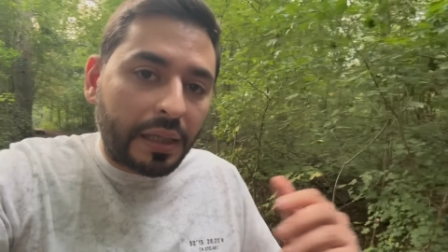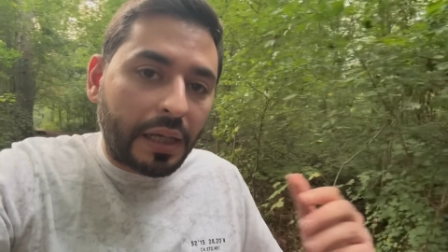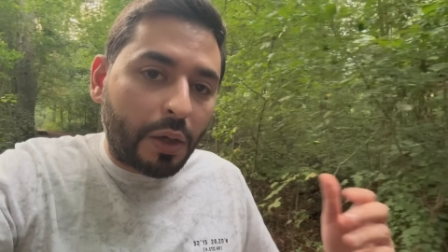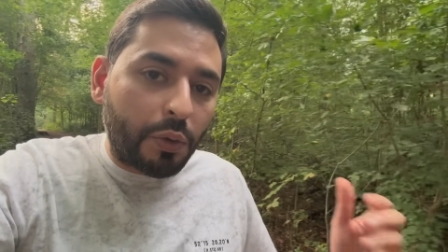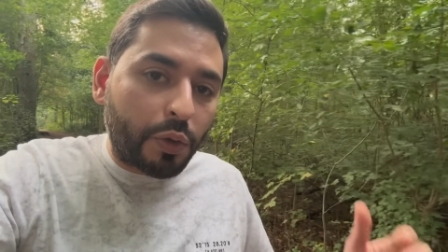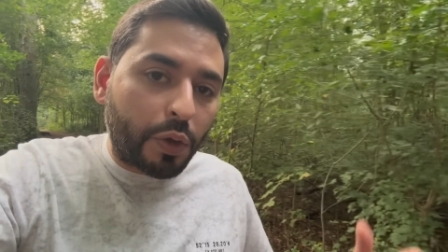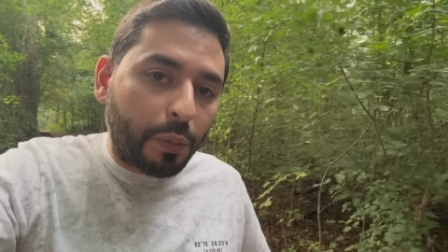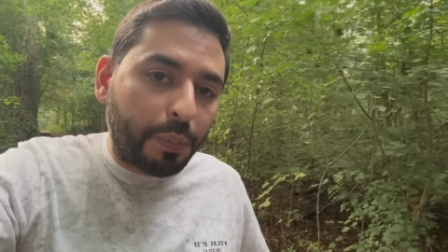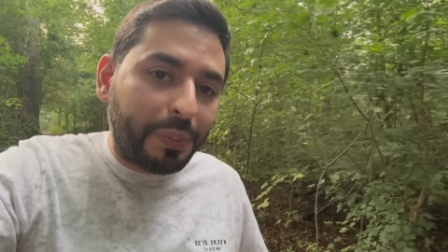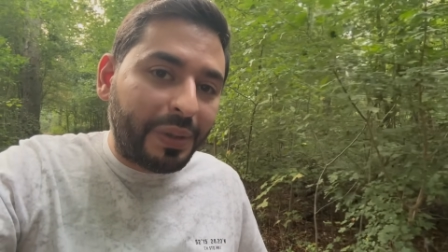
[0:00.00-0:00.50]

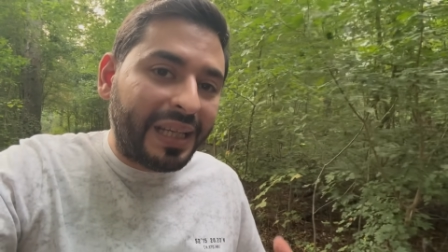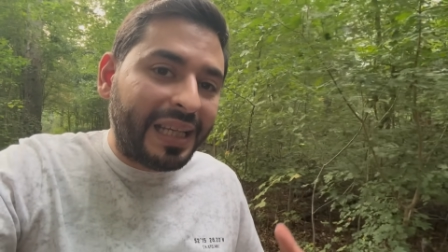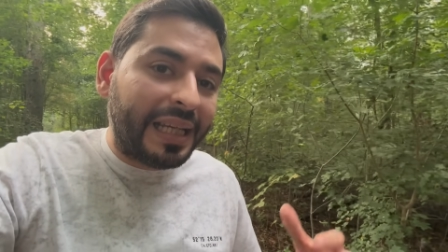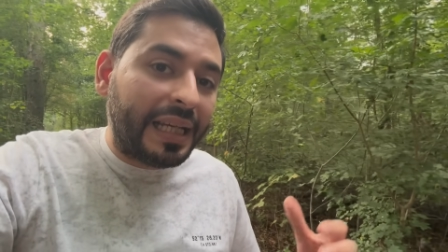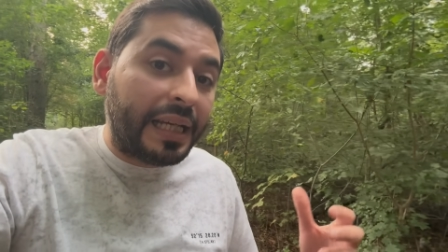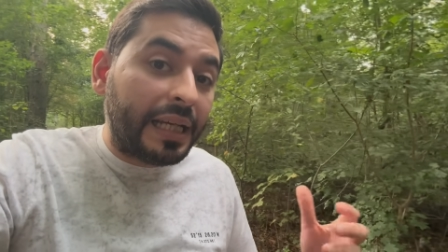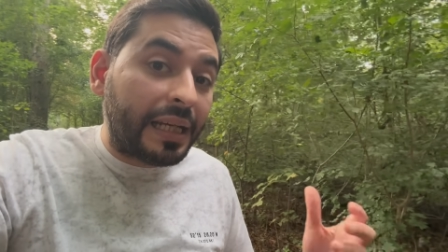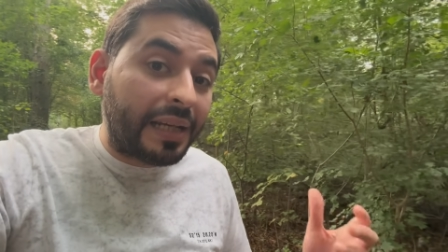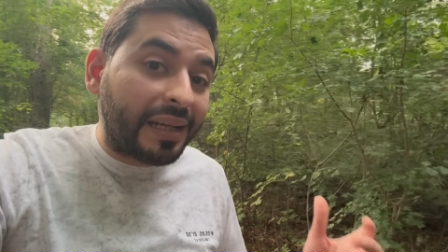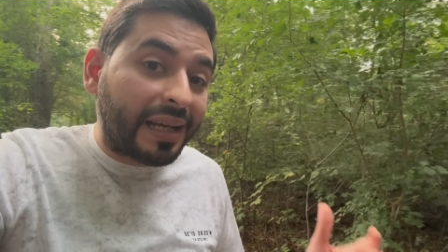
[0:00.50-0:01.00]
الأوروبي
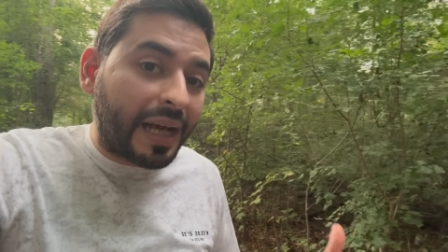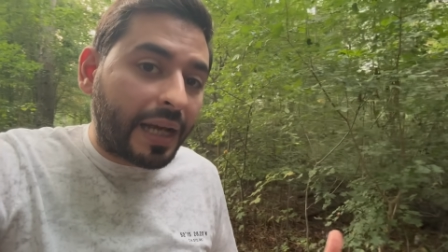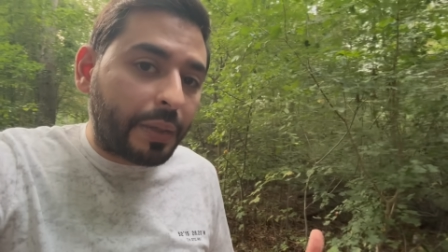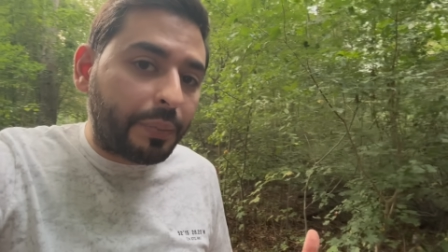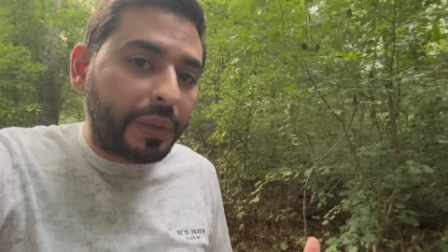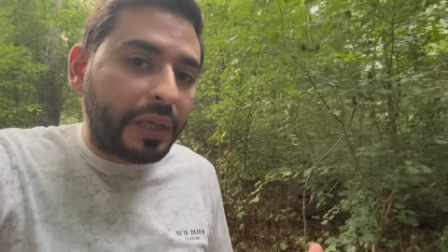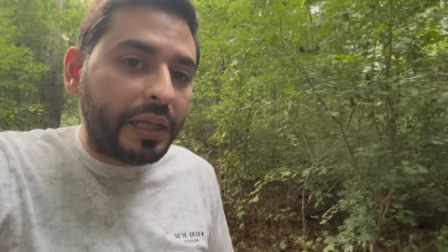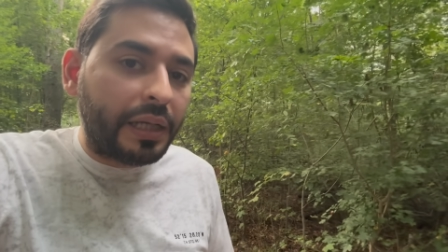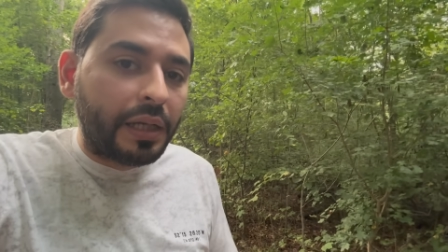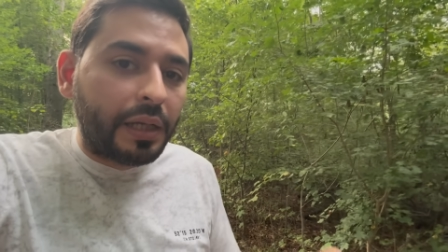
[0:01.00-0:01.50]

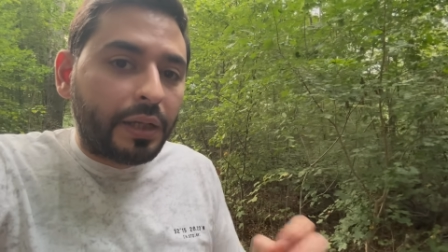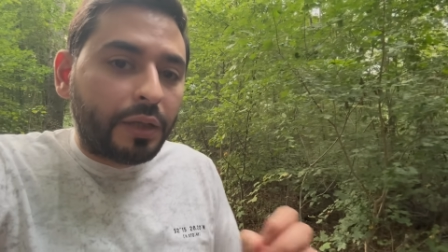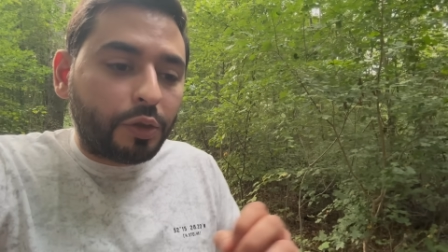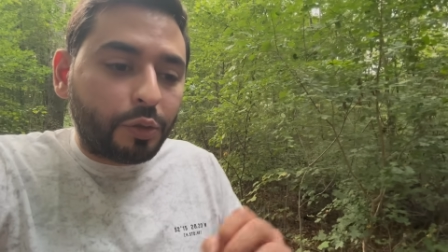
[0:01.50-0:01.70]
الغربي